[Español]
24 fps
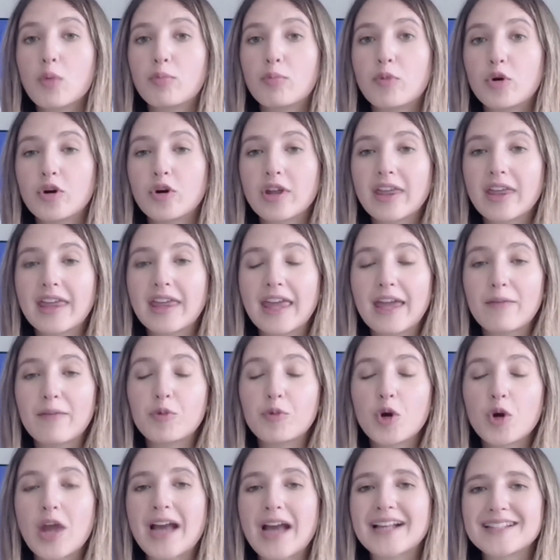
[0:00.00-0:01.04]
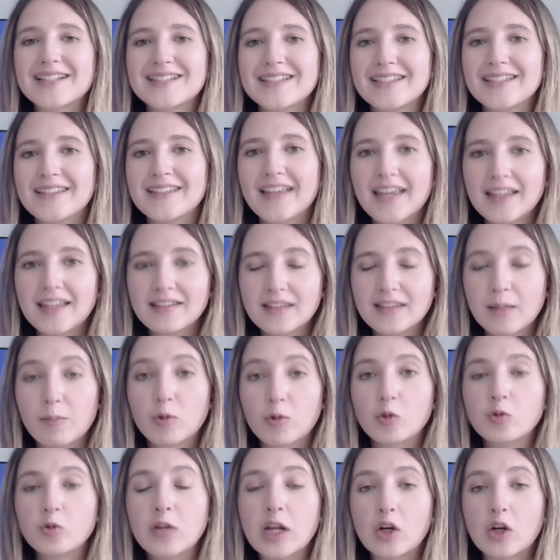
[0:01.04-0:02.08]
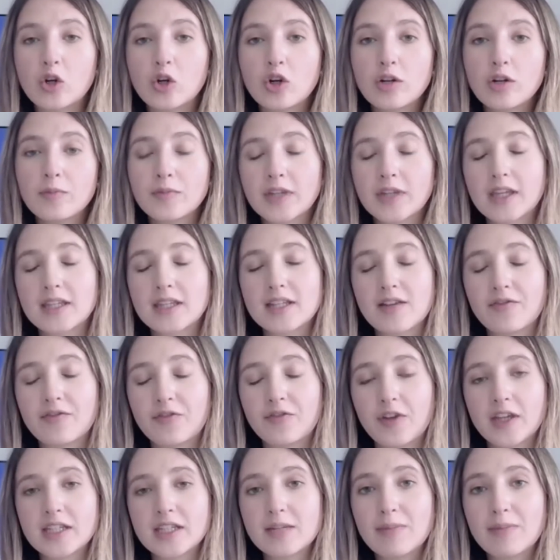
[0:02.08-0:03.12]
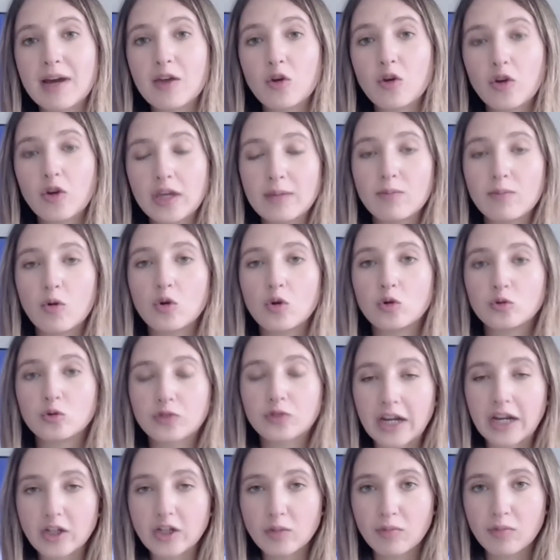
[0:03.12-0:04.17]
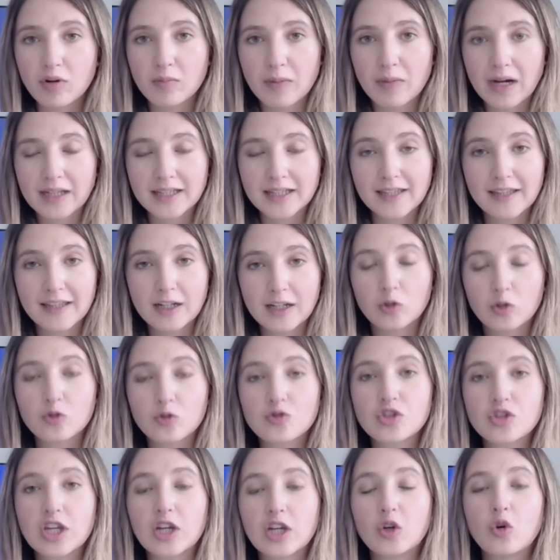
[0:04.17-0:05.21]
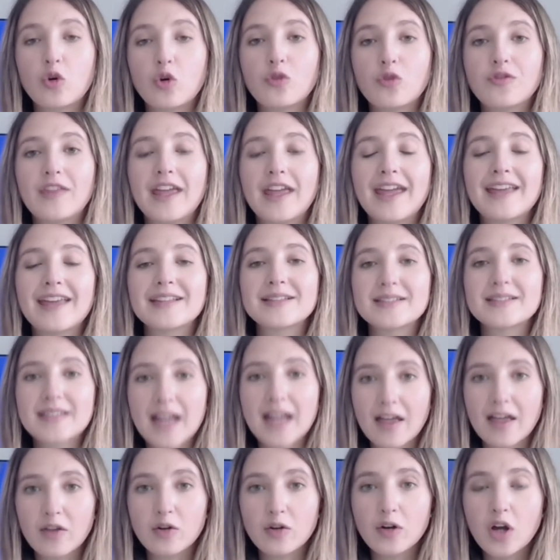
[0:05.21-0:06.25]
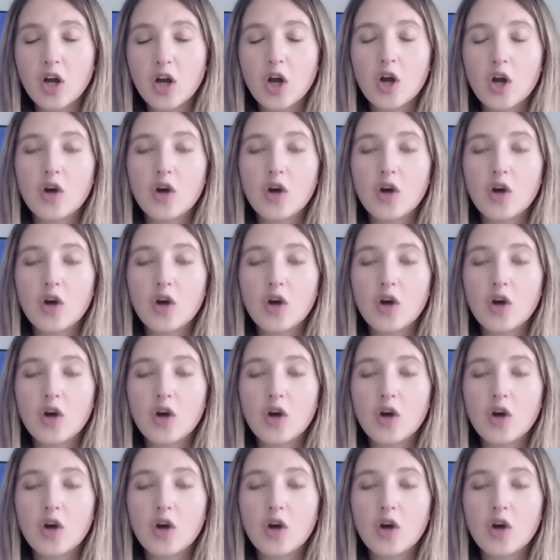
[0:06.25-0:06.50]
porque por accidente, por un error que ya fue llamado involuntario por parte del Consejo de Estado,